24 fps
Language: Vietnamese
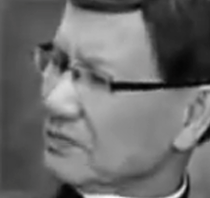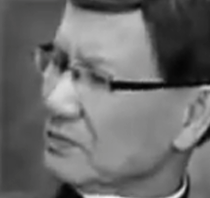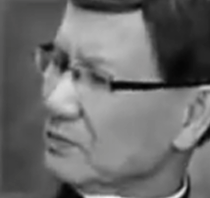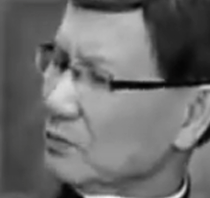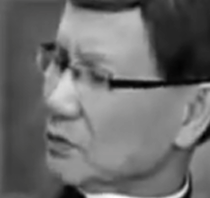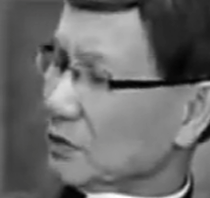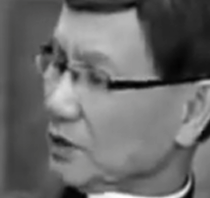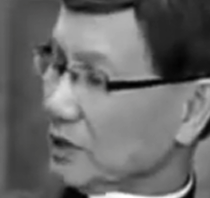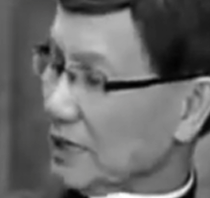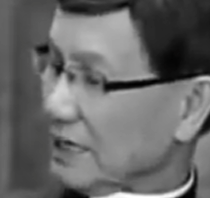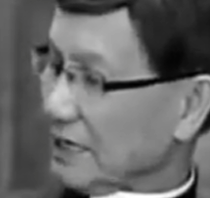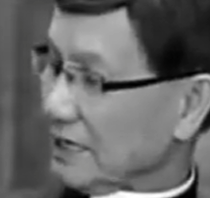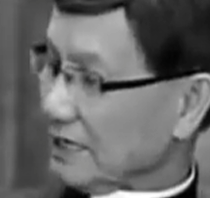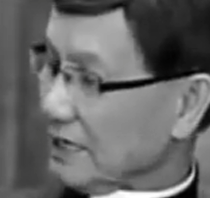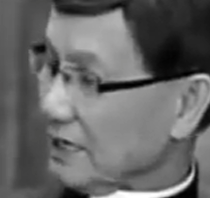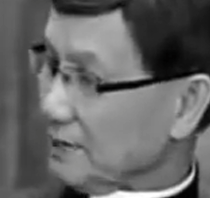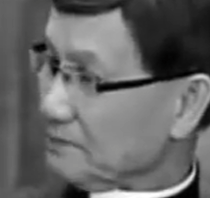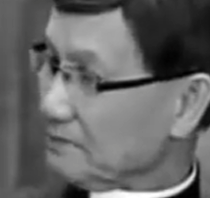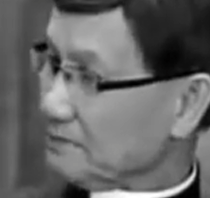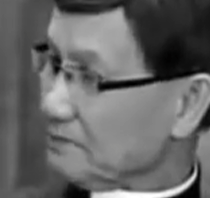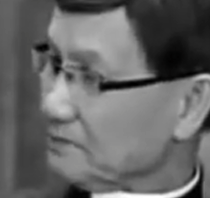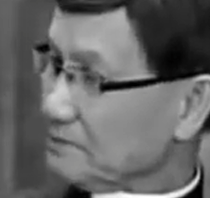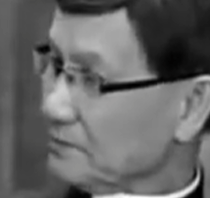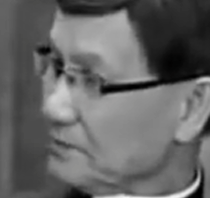một ngàn
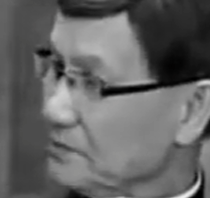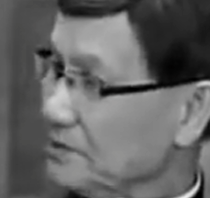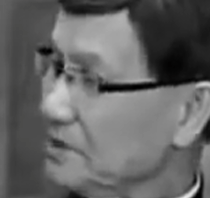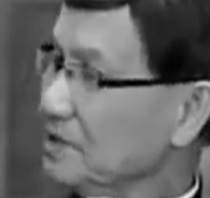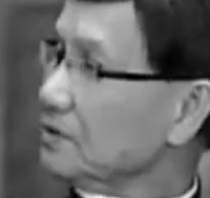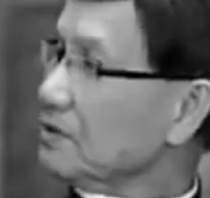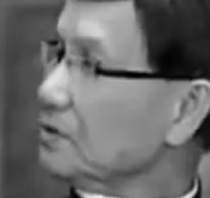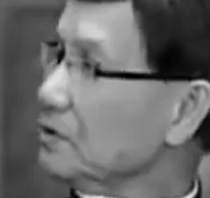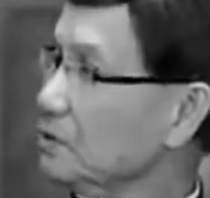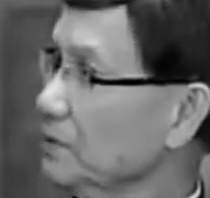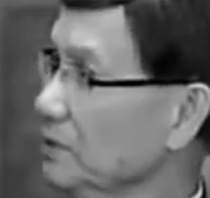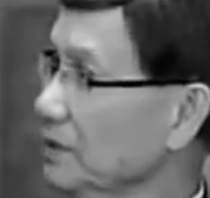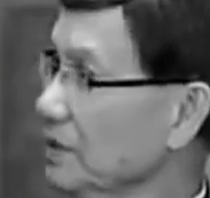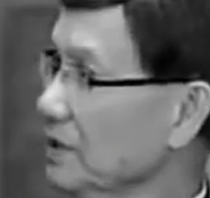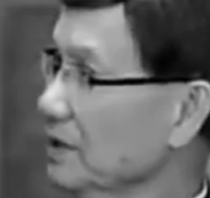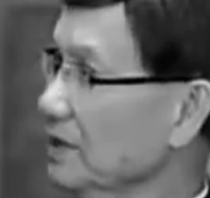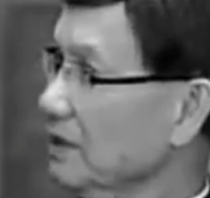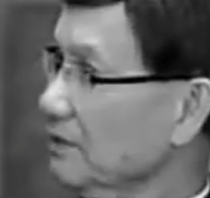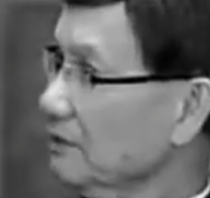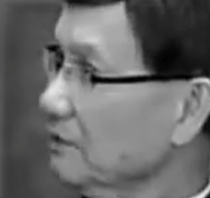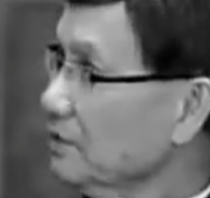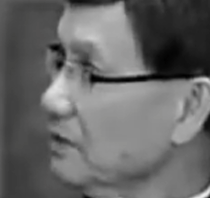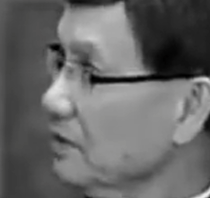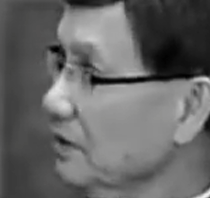năm trước công nguyên
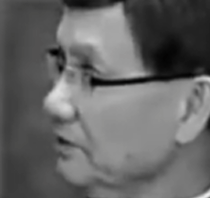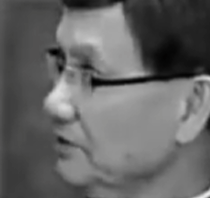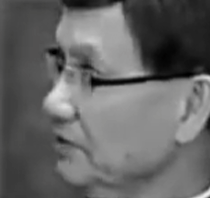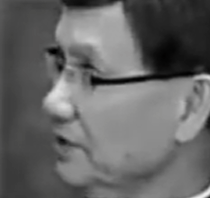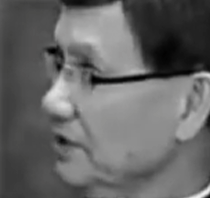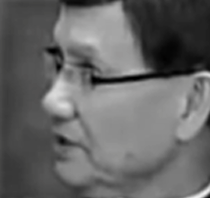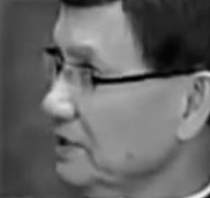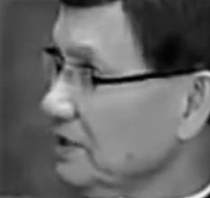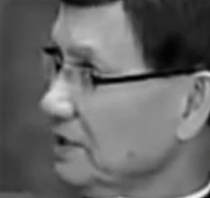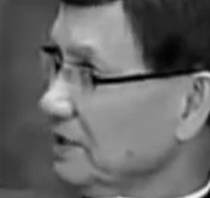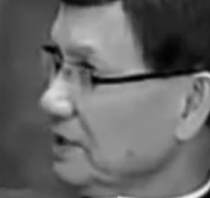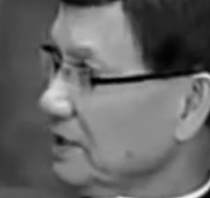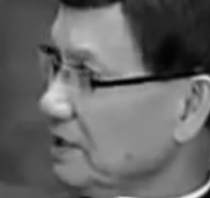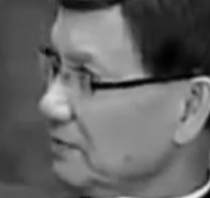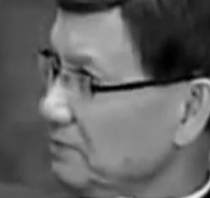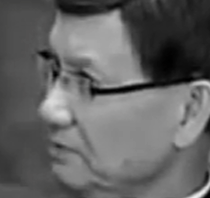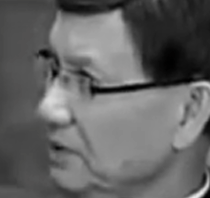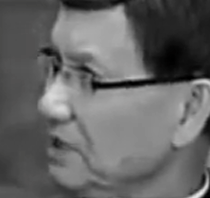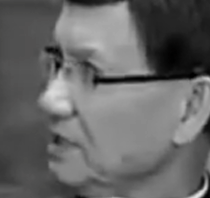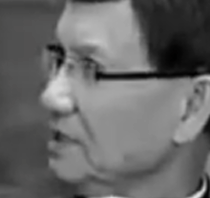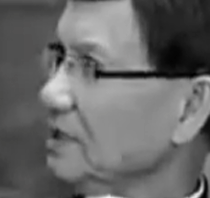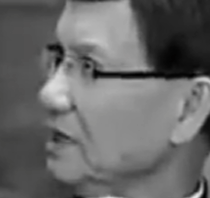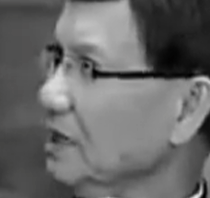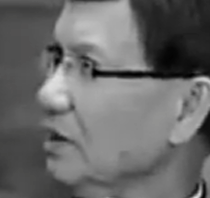là vua David
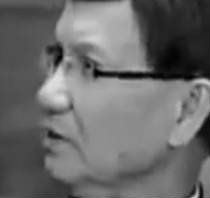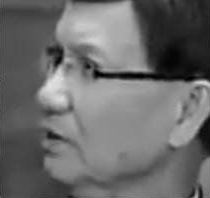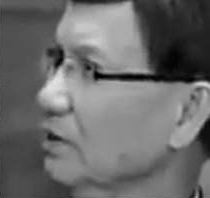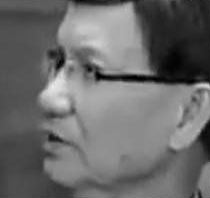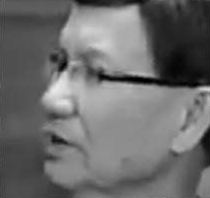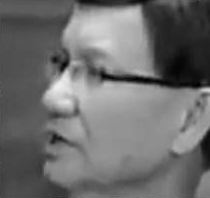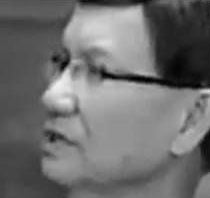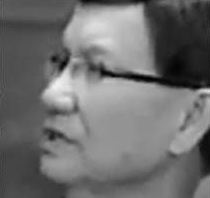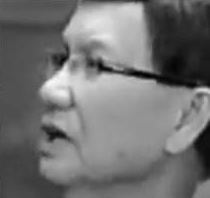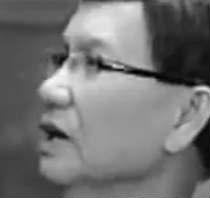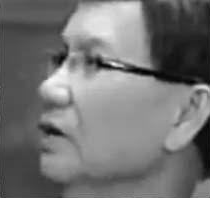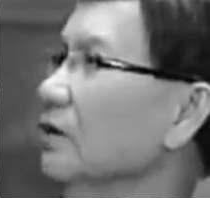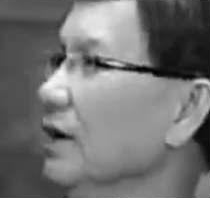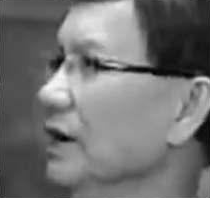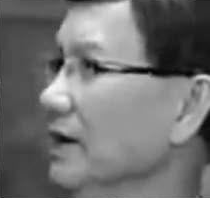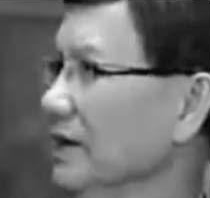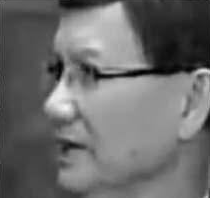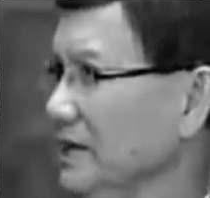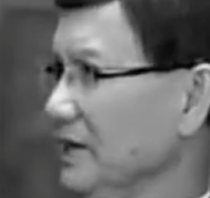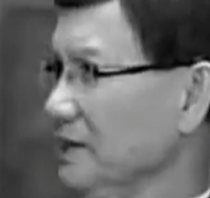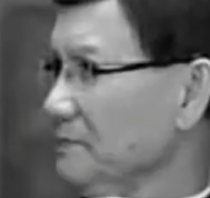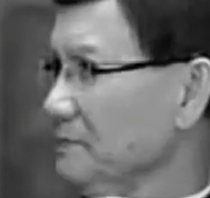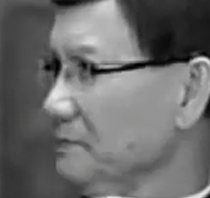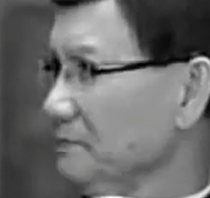bắt đầu cái thời
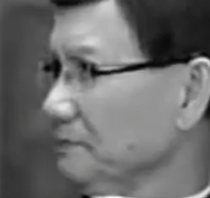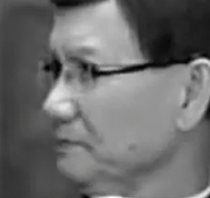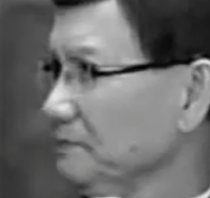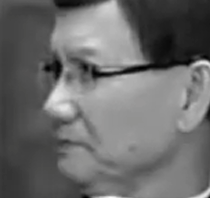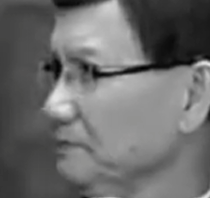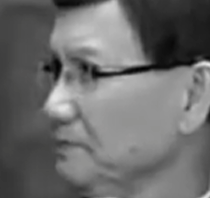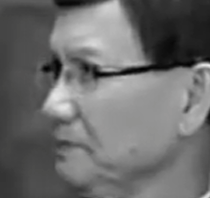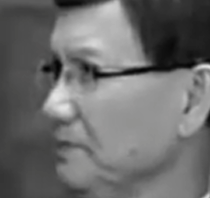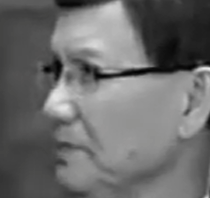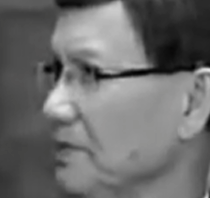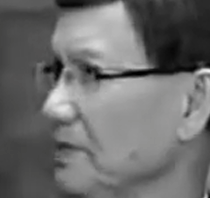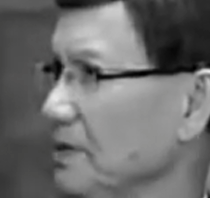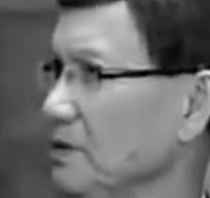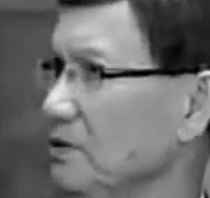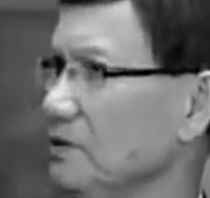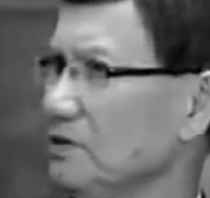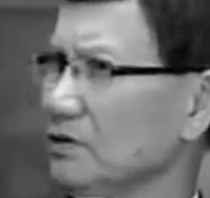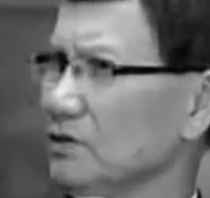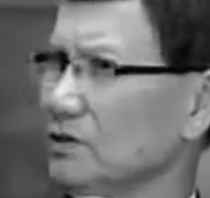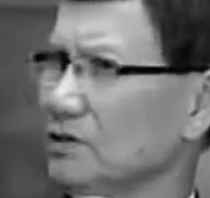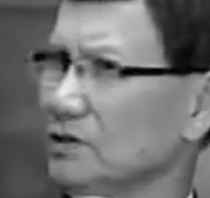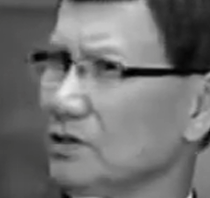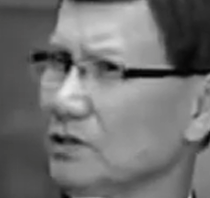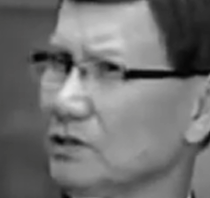hoàng kim dạ.
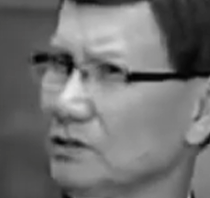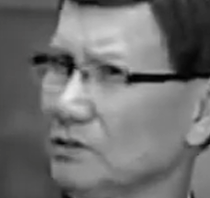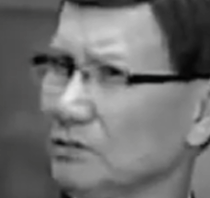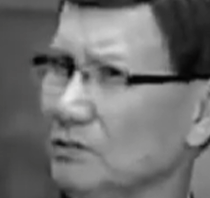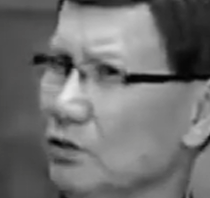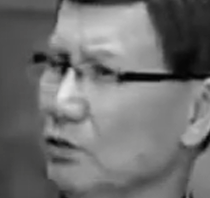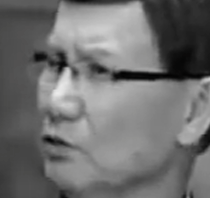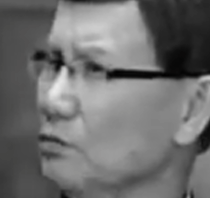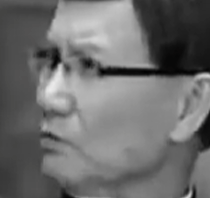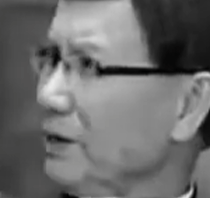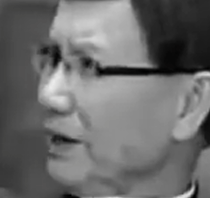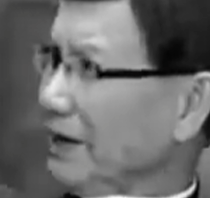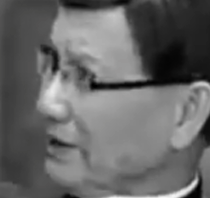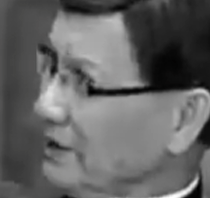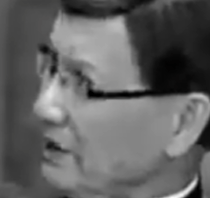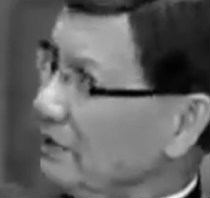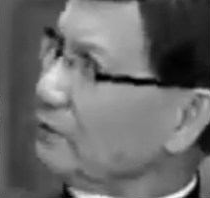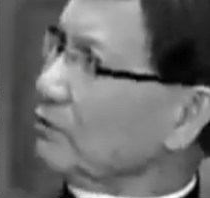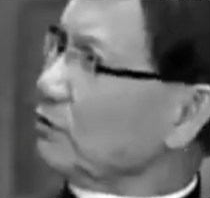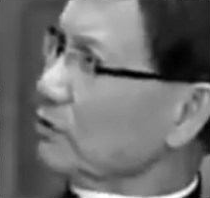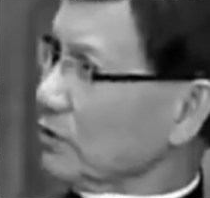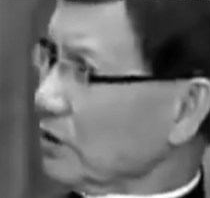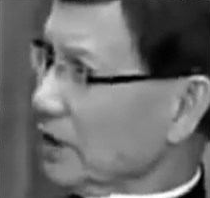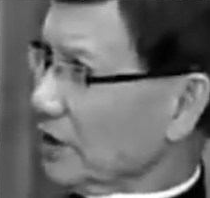coi như là hùng mạnh
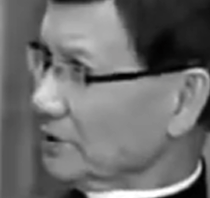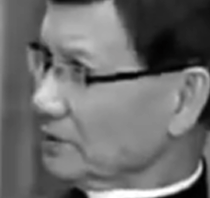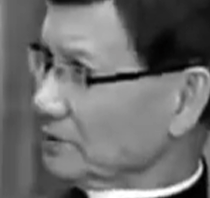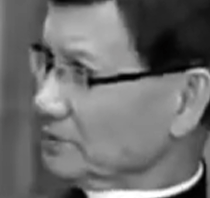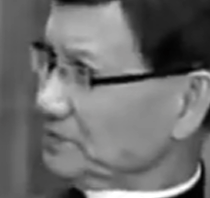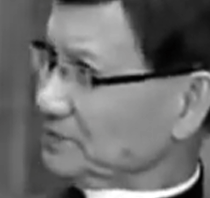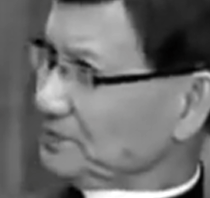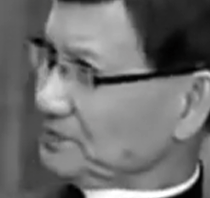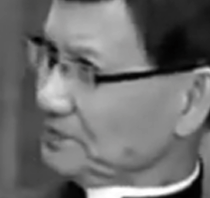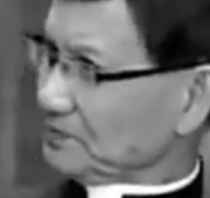nhất vùng đó